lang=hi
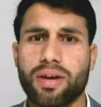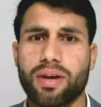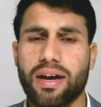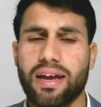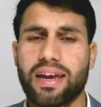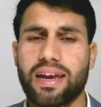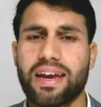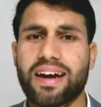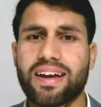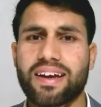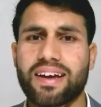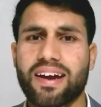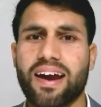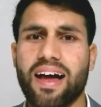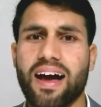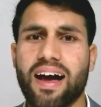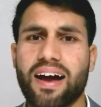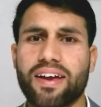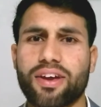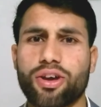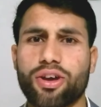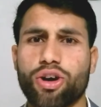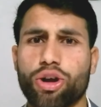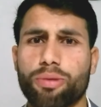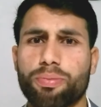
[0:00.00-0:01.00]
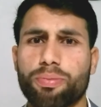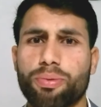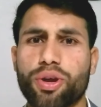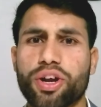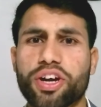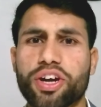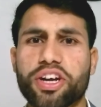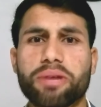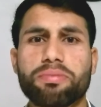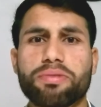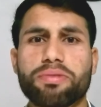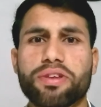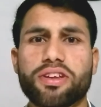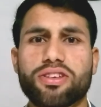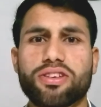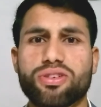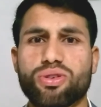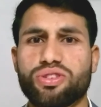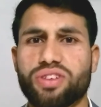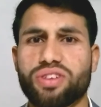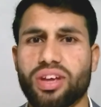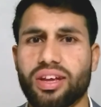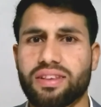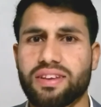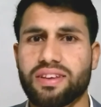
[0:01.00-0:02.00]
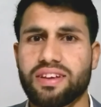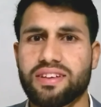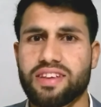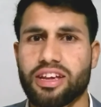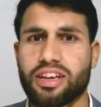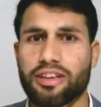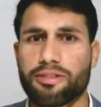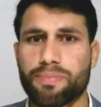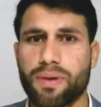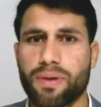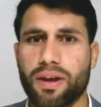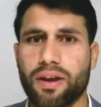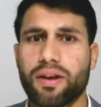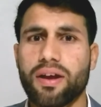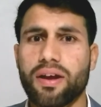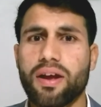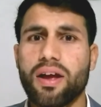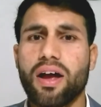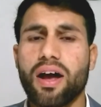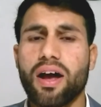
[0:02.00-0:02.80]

लड़खड़ा गई और पूरी टीम तीन रन पर